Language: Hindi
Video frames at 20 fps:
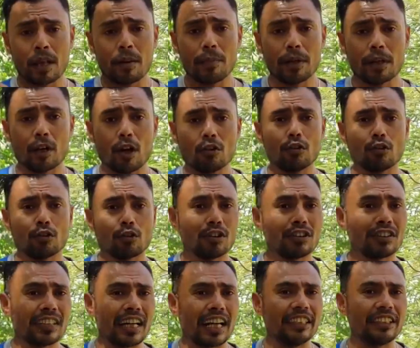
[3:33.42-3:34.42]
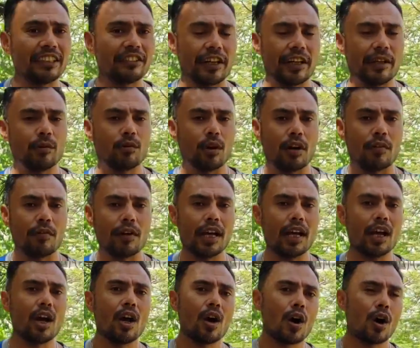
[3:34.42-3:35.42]
बिकॉज उसको साइड स्ट्रेन हुआ हुआ है
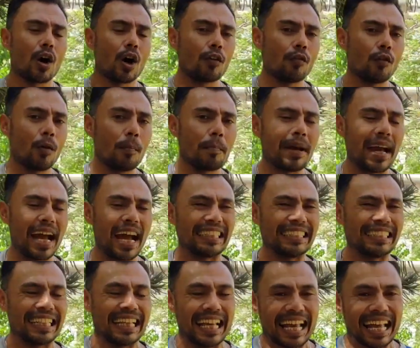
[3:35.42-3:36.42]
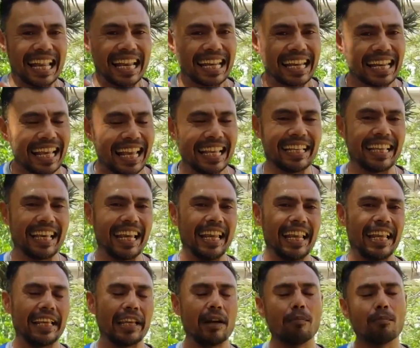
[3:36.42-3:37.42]
और वो मैच नहीं
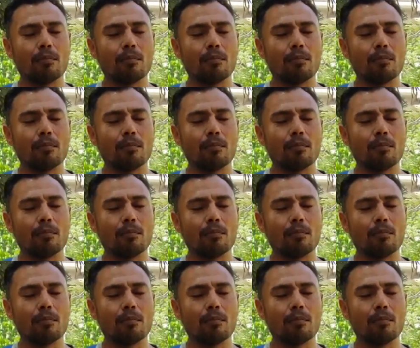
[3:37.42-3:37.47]
खेलेंगे